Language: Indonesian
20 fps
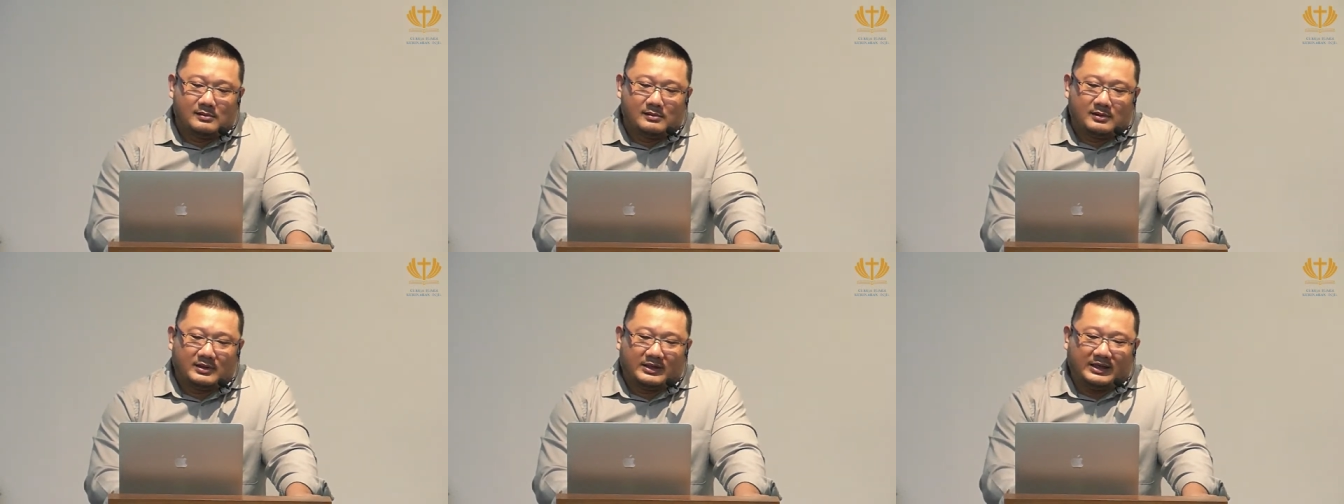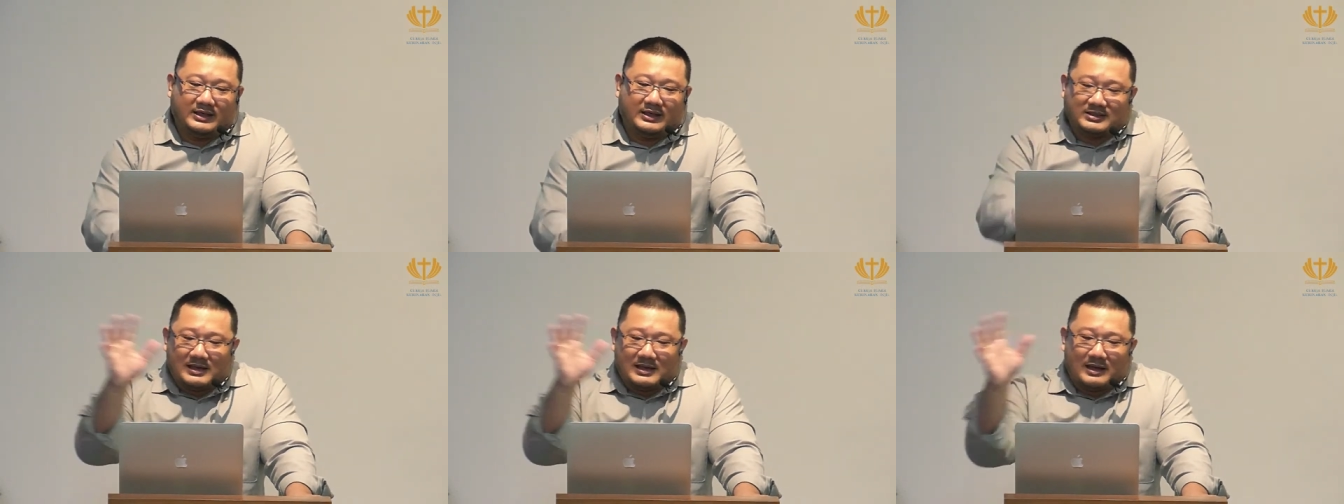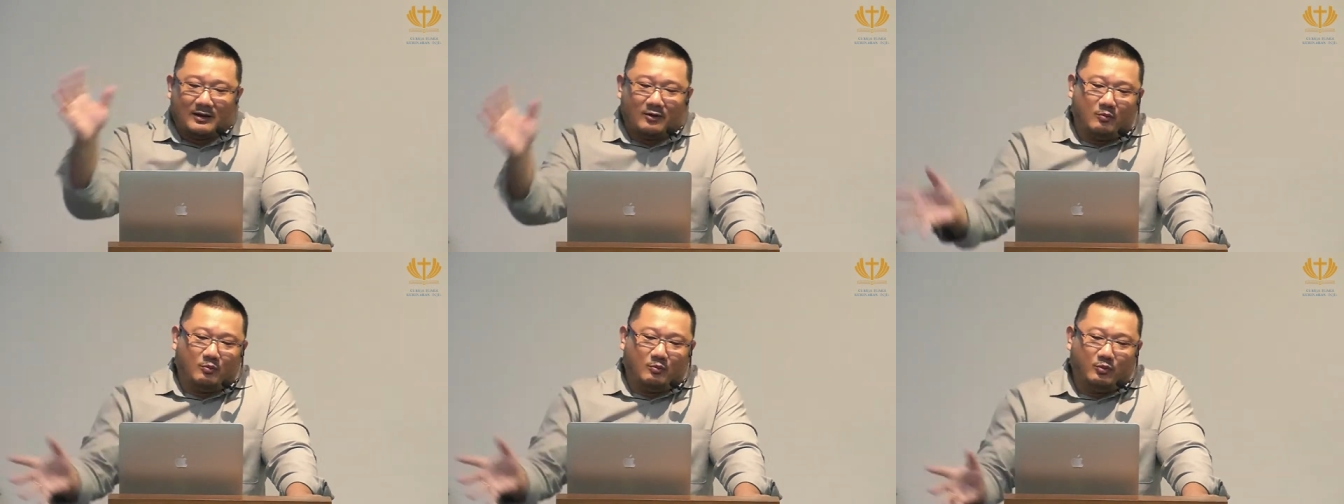Kisah
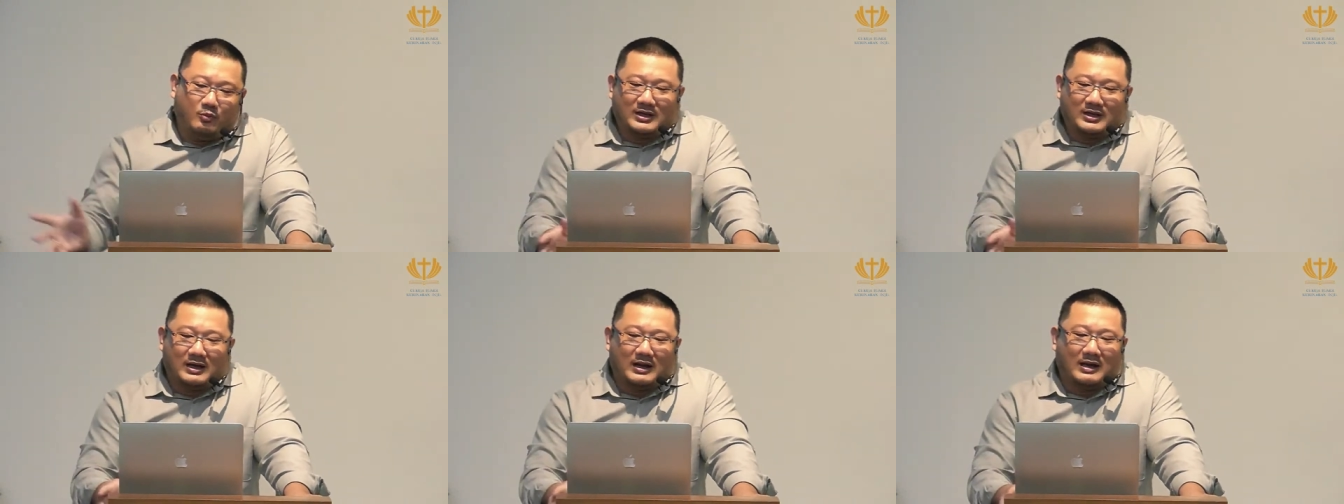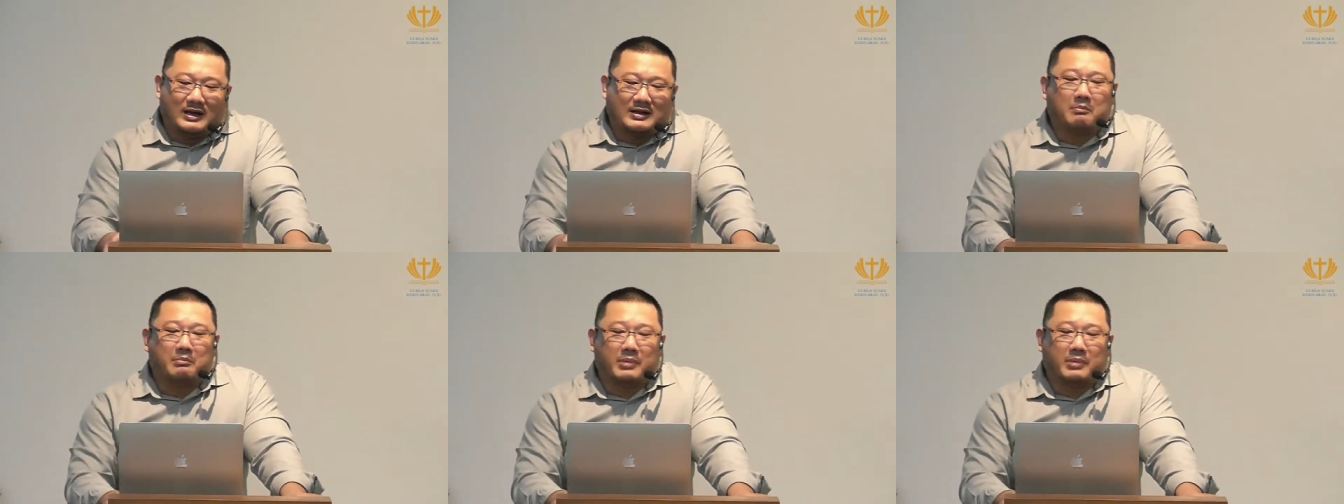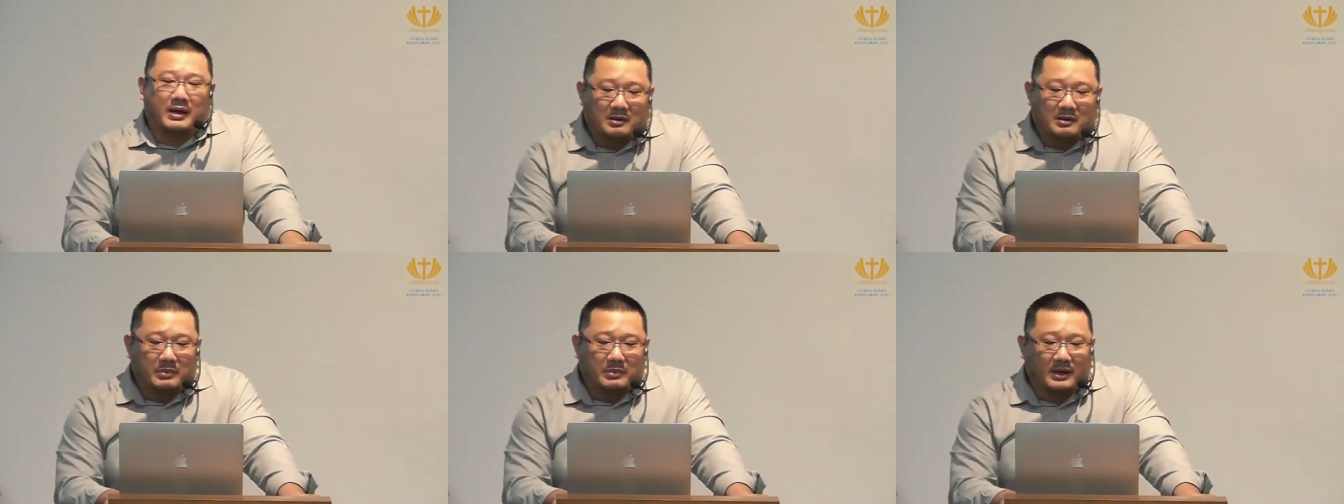Salomo ini adalah
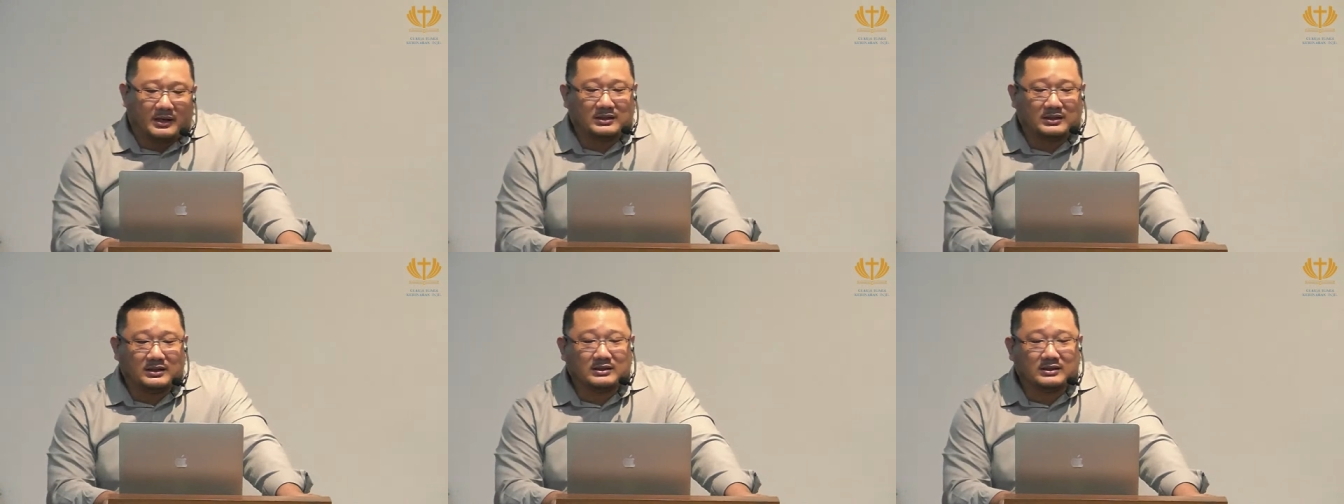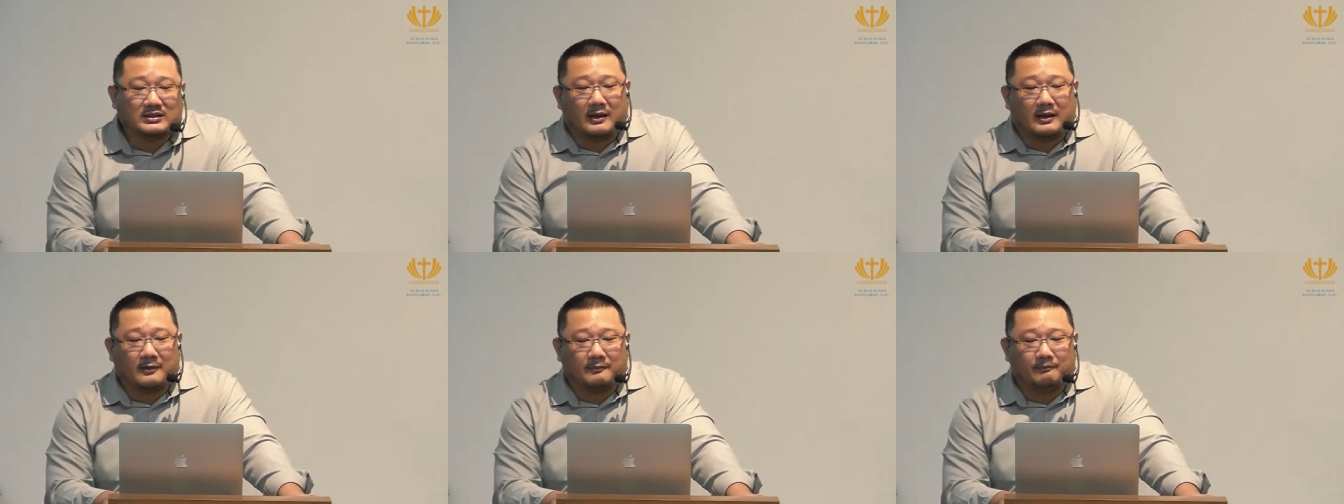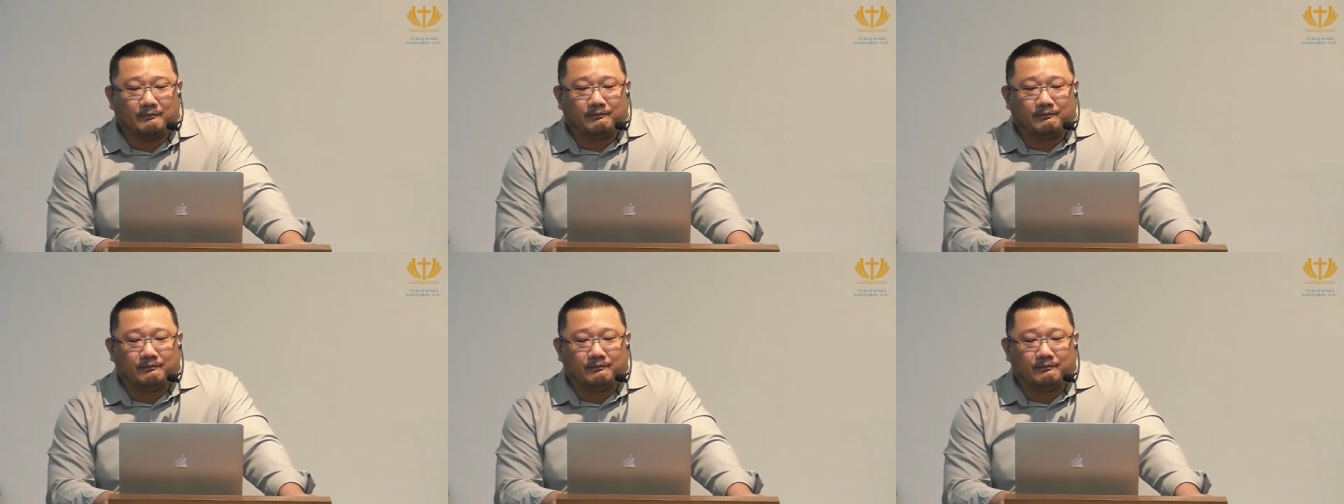gambaran bagi kita.